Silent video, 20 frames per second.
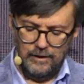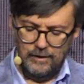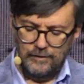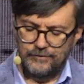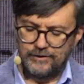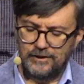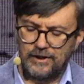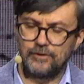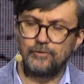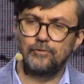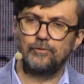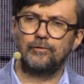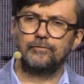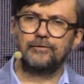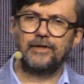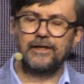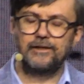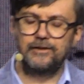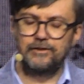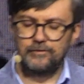wskazują
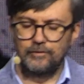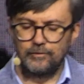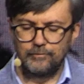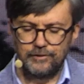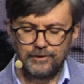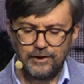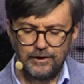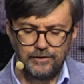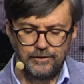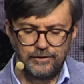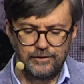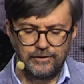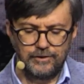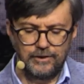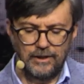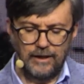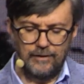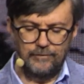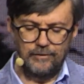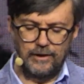na inną część
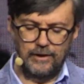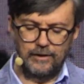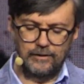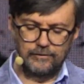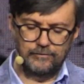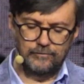ciała,